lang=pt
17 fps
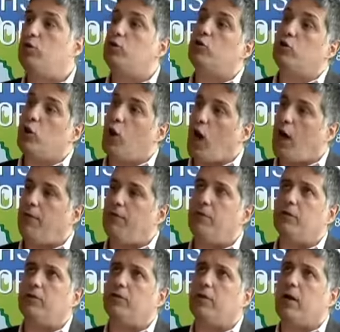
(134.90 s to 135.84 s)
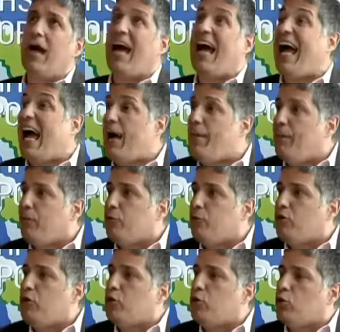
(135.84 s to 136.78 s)
dos novos
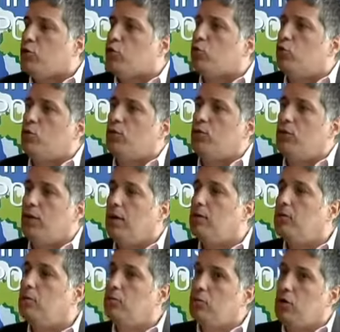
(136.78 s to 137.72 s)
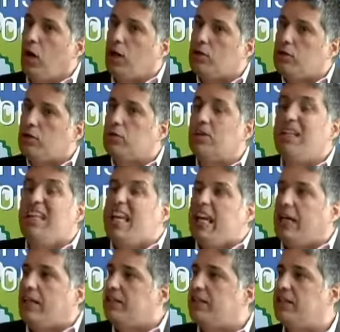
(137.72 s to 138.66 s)
hábitos de consumo nossos
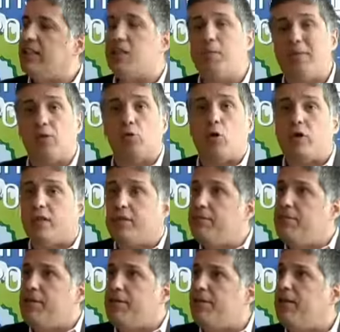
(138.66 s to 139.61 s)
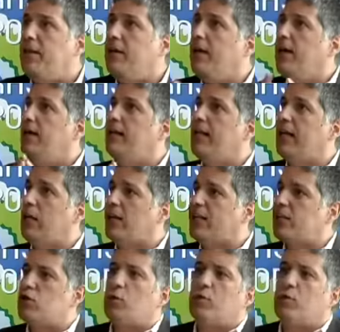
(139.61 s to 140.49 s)
clientes, das pessoas que vivem das nossas